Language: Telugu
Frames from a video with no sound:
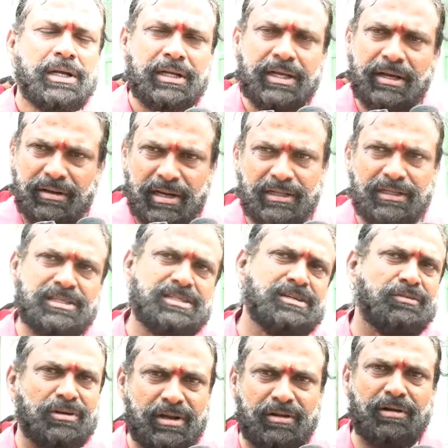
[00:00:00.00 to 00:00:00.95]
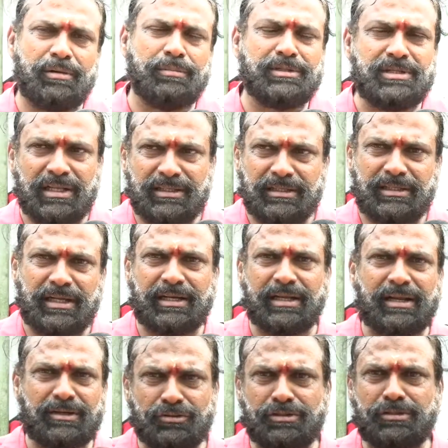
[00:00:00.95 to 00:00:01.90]
ఇంకా నాకు తెలిసి ఉండడం అనిపిస్తుంది అంత
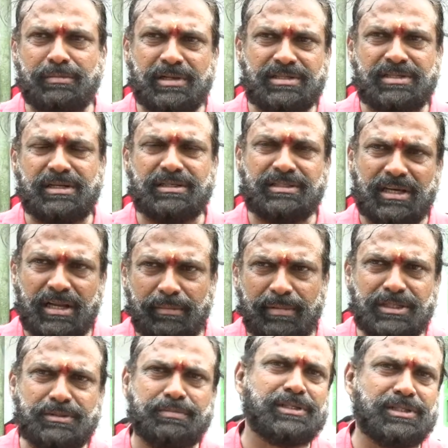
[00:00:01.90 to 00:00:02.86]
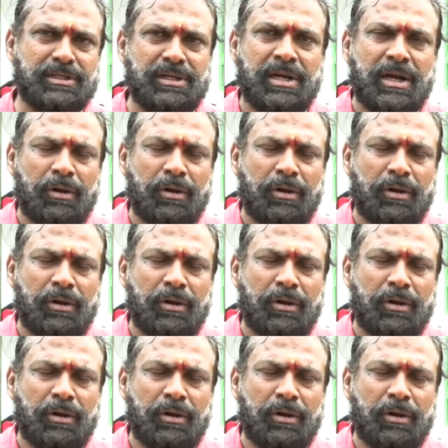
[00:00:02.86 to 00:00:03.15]
దగ్గరగా చూసిన మనిషిని చాలా మంచి మనిషి